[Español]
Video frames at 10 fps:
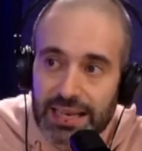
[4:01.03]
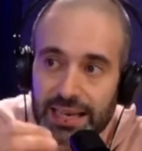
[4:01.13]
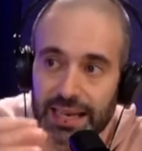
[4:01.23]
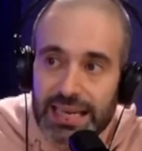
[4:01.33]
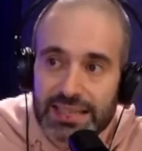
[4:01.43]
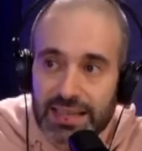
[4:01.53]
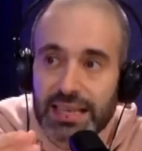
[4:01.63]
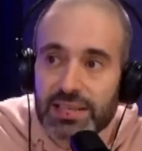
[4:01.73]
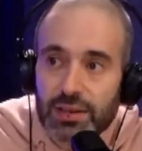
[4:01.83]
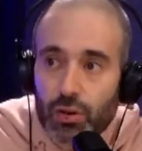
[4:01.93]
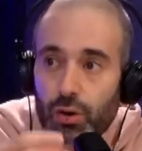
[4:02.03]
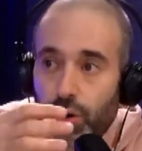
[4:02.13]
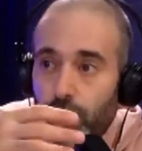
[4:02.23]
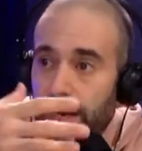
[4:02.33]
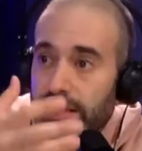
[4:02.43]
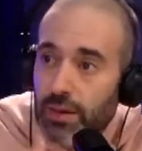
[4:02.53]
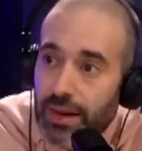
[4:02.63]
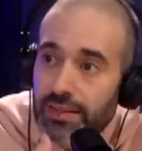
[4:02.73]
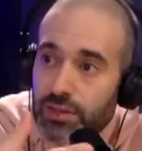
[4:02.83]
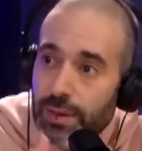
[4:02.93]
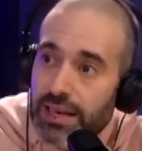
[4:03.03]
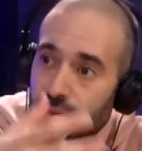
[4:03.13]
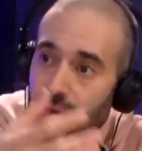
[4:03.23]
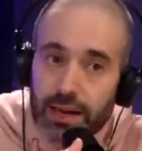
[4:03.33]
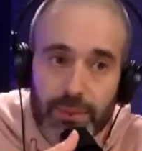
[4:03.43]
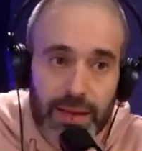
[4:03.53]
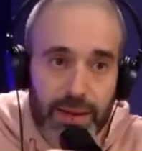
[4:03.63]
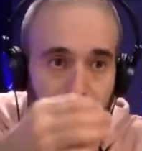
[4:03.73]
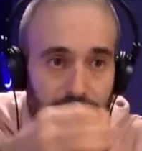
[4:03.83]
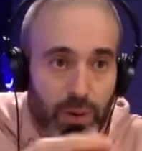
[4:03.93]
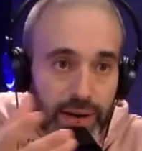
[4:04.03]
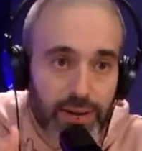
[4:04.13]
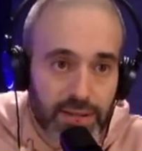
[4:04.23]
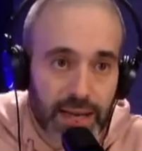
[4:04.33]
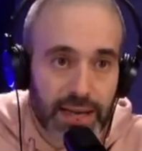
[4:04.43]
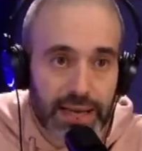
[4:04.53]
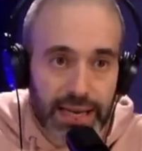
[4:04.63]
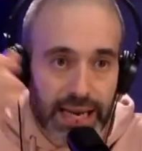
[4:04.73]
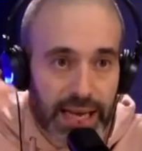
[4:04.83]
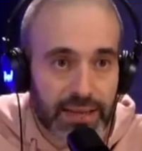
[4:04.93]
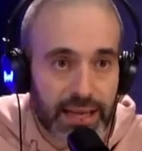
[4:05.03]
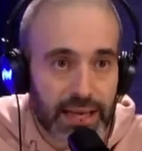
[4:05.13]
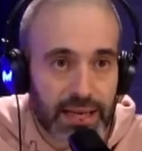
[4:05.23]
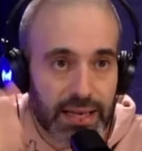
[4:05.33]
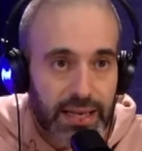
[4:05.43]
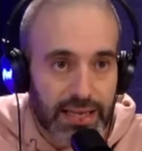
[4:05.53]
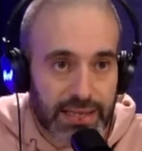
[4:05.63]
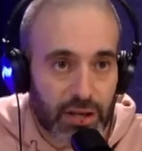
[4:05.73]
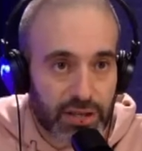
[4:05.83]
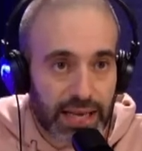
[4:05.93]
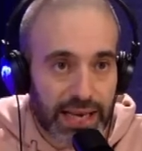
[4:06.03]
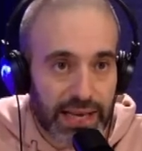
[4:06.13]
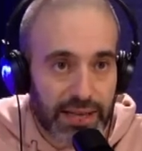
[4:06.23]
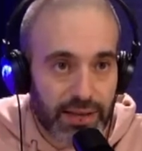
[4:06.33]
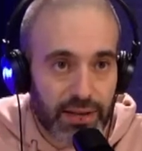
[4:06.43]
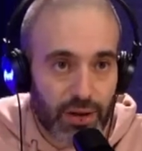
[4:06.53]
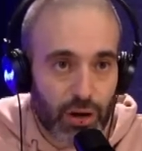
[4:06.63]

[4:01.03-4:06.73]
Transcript: en las tiendas o, restaurantes o bares suelen haber paragueros y la se, los deja ahí. ¿eh?